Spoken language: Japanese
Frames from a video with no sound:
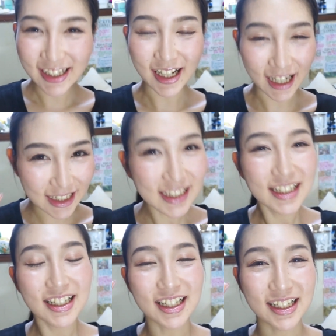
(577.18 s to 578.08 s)
はい、
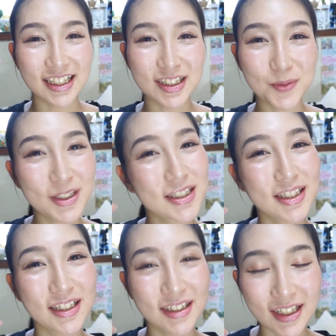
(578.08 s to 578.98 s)
えー、で ビーエー
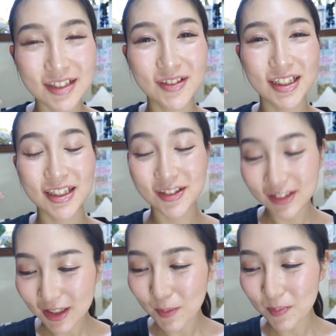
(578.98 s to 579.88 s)
さんにね言われたの
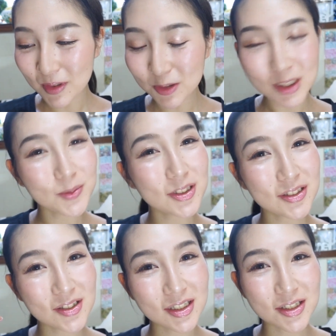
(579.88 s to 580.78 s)
で、まあ、お手持
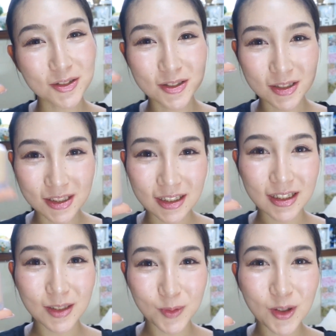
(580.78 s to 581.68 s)
ちの下地を使っ
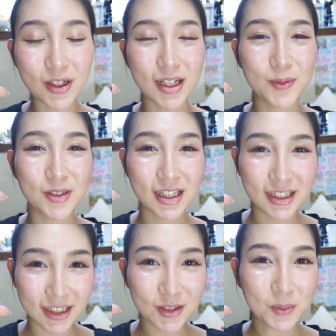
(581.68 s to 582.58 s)
ても、えー、問
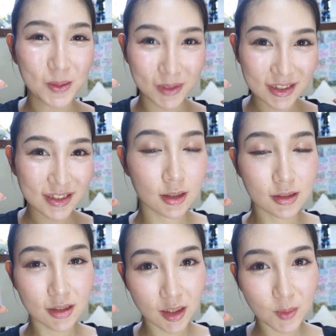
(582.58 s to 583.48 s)
題ないと思います。
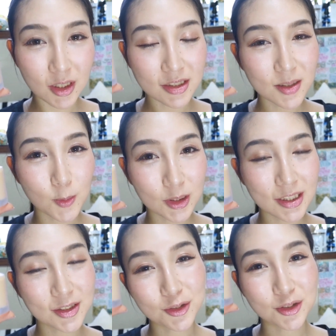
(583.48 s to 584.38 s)
ぜひ皆さんも
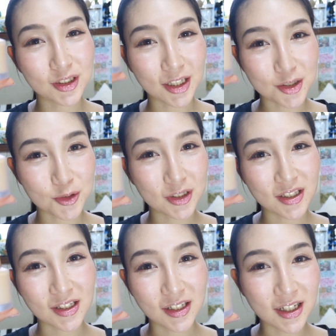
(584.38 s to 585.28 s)
ね、スックに立ち寄っ
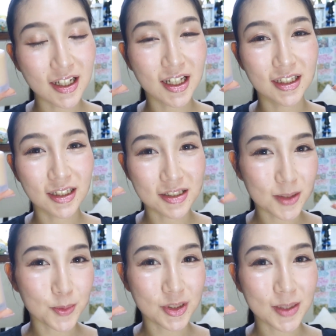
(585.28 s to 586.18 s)
た際、えー、
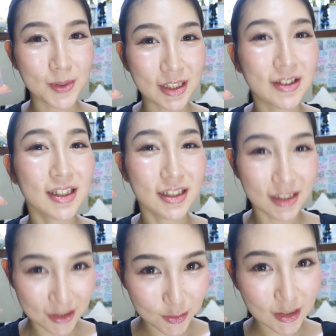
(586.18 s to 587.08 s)
タッチアップしてみてはいかがでしょう